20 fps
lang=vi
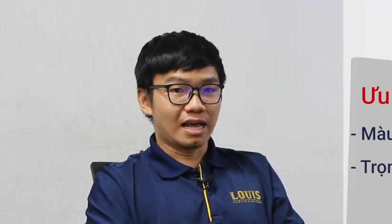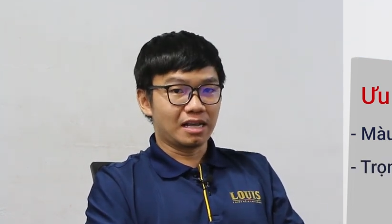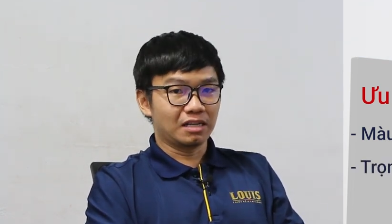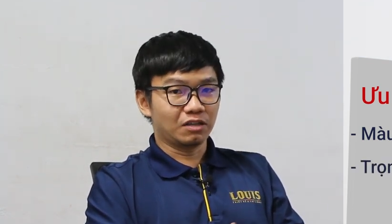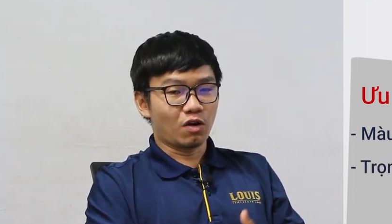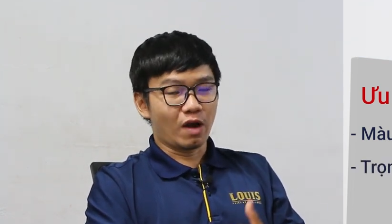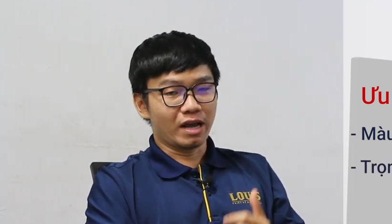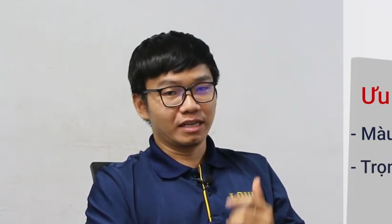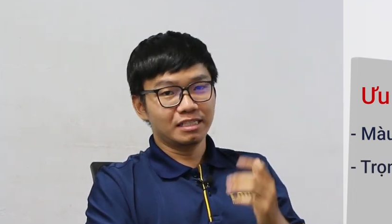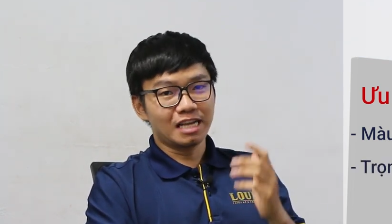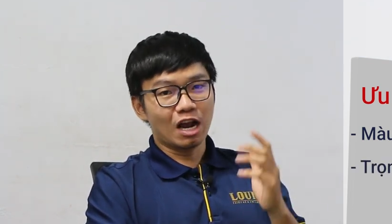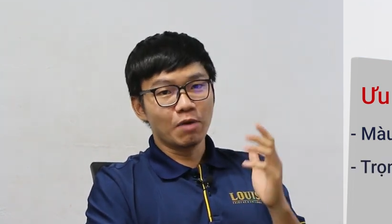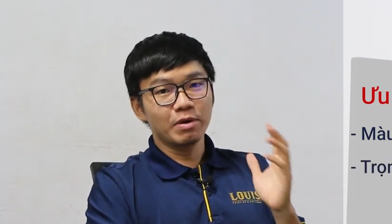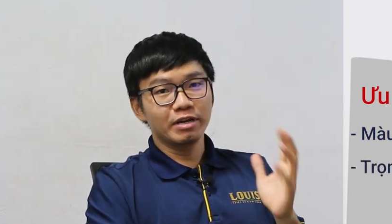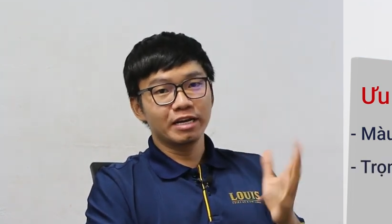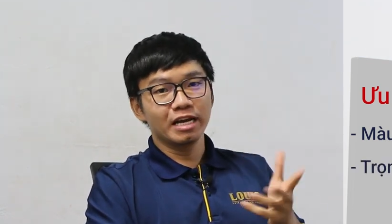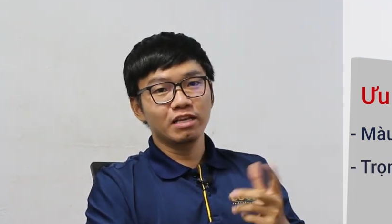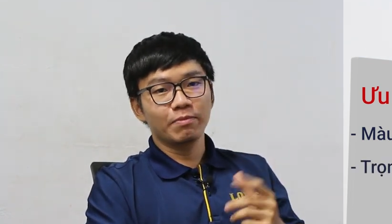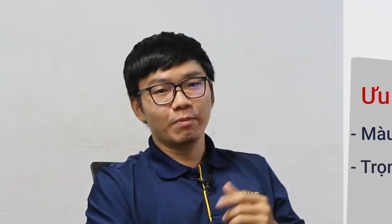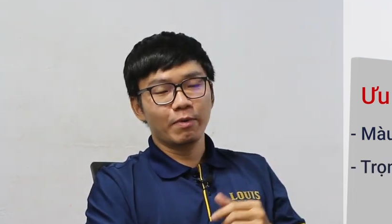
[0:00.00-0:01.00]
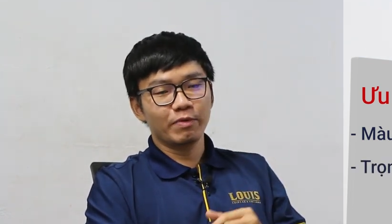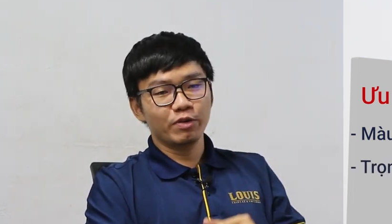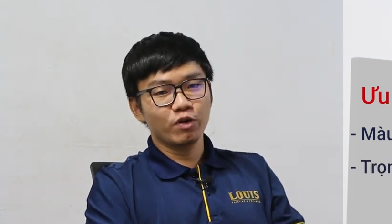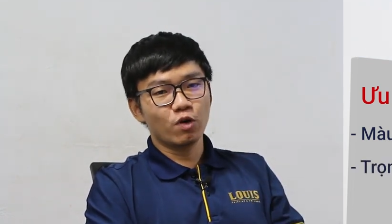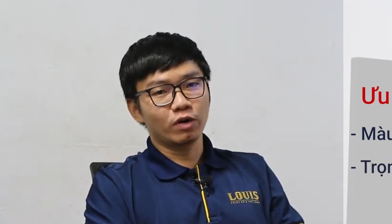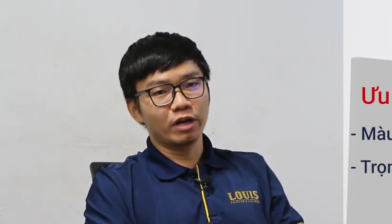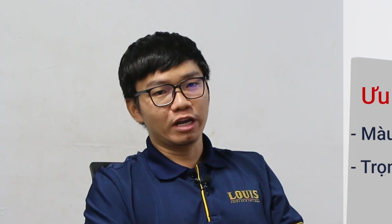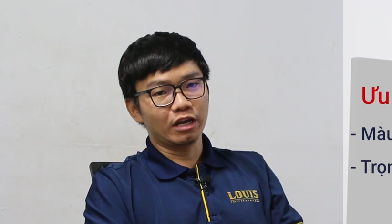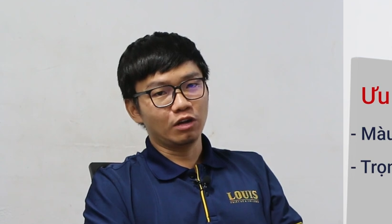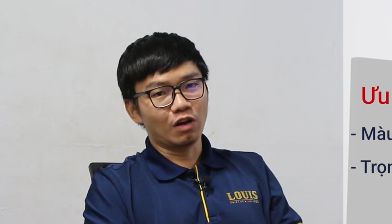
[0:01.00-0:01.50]
là khoảng 60 kg trên mét
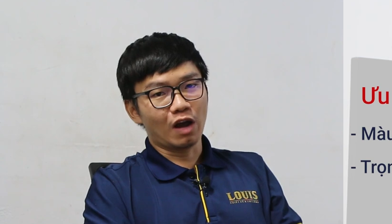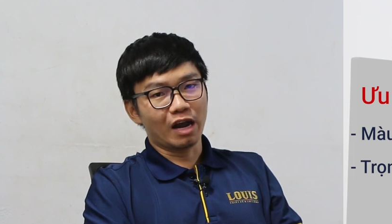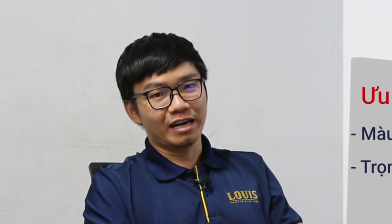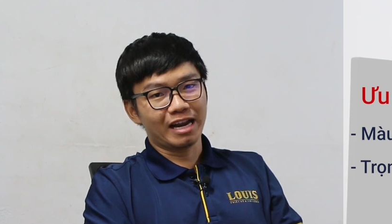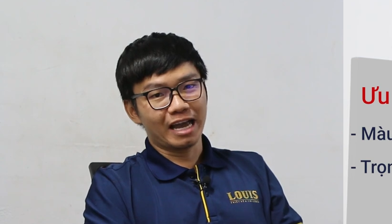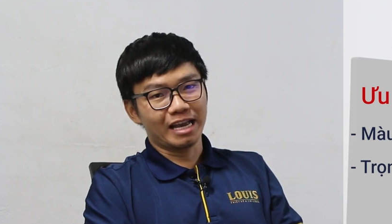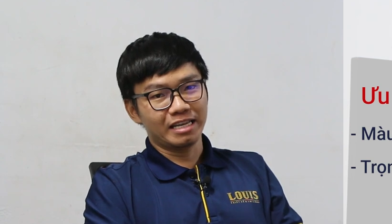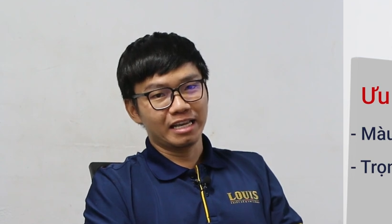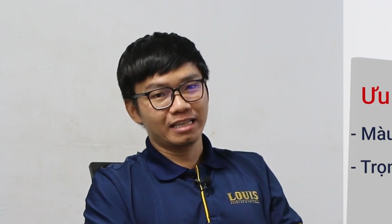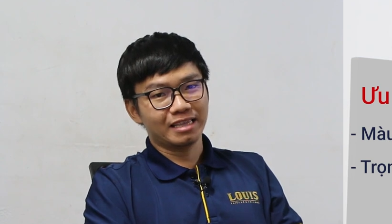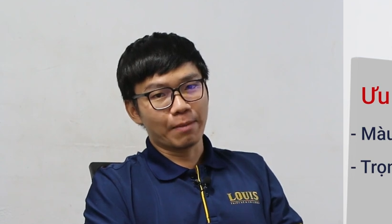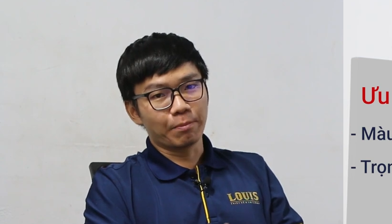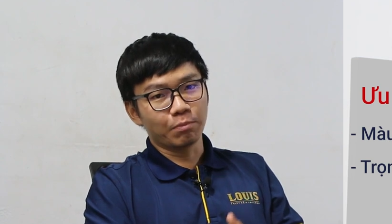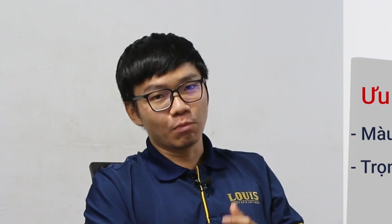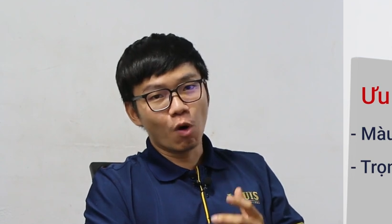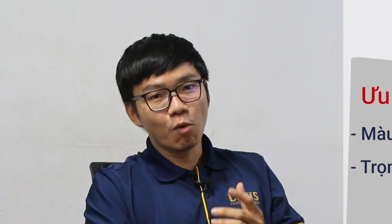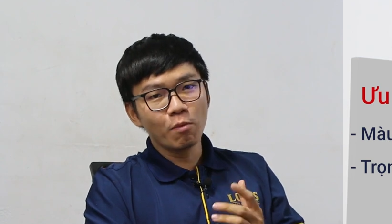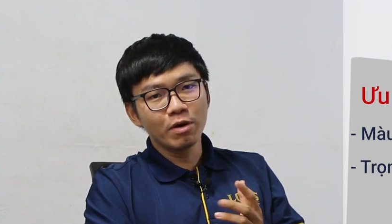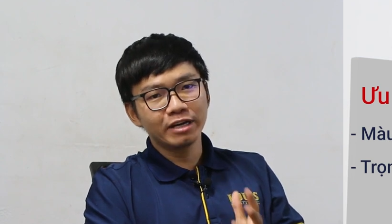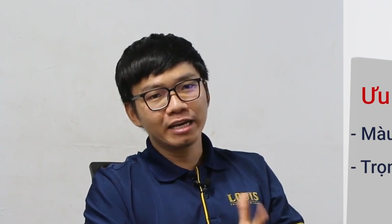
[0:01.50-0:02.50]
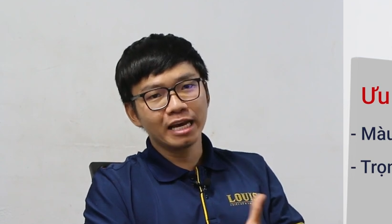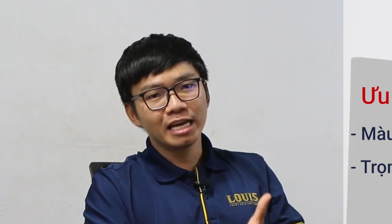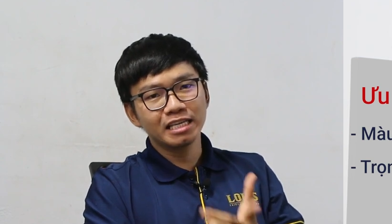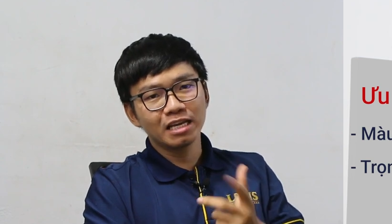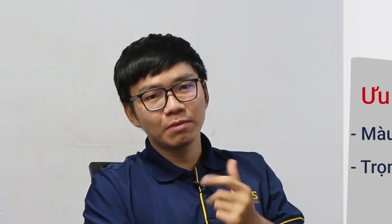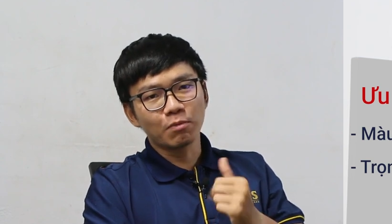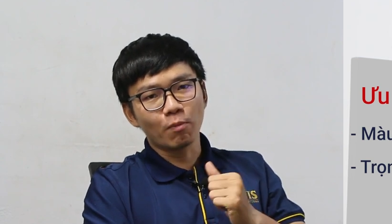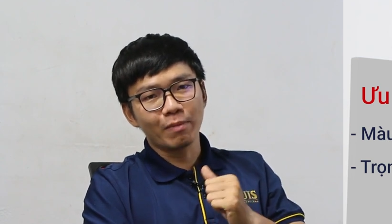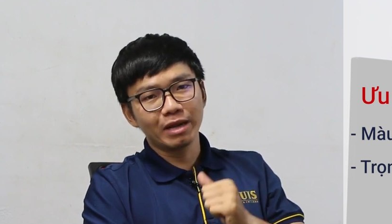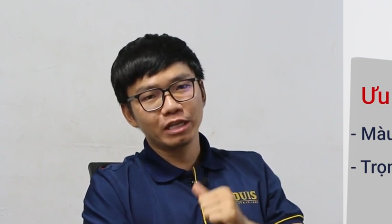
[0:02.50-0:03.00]
vuông thì loại này chỉ tầm 40 kg
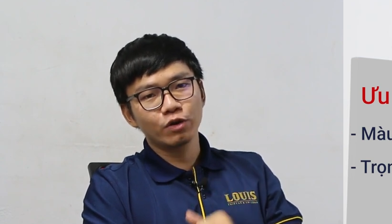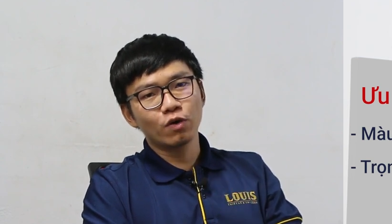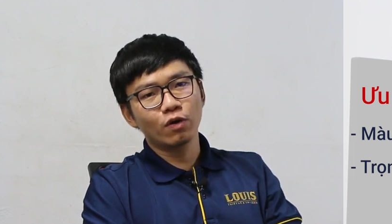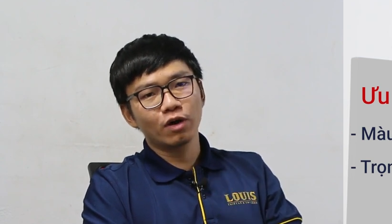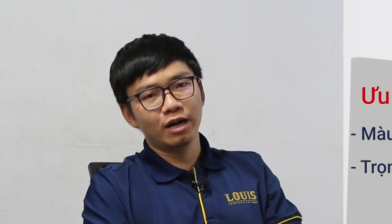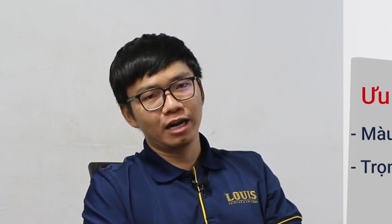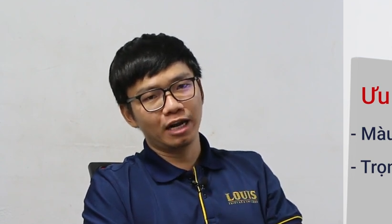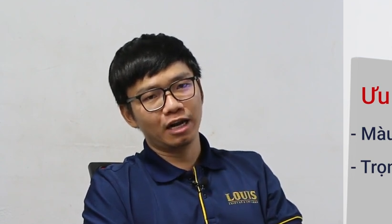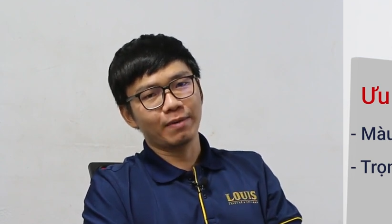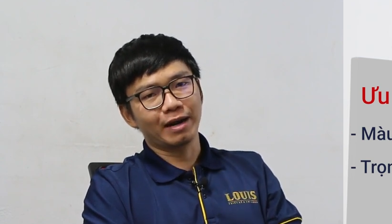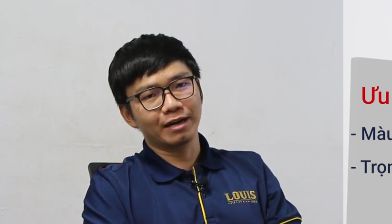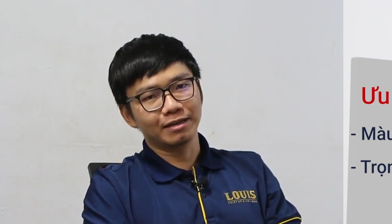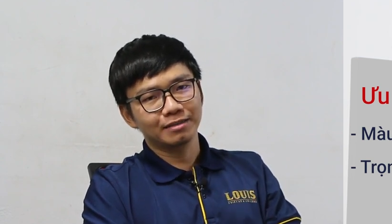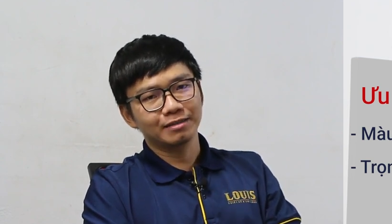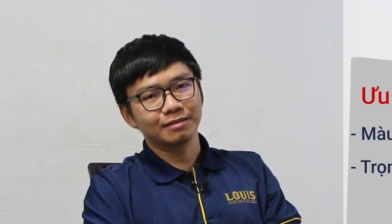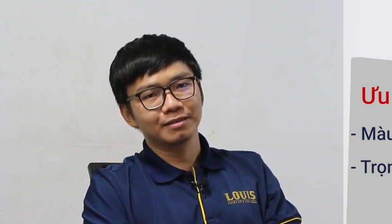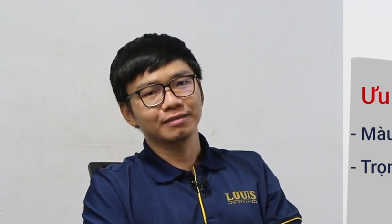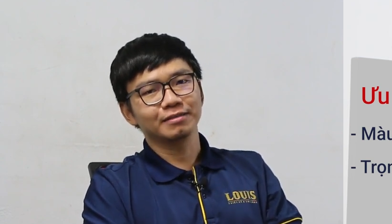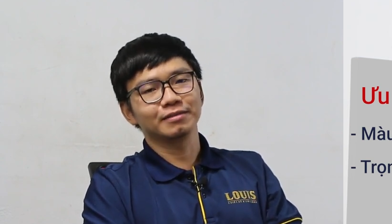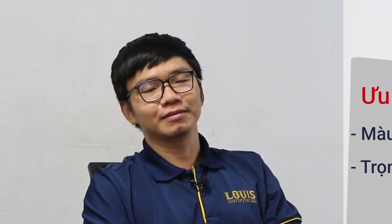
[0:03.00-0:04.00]
trên một mét vuông thôi ha các bạn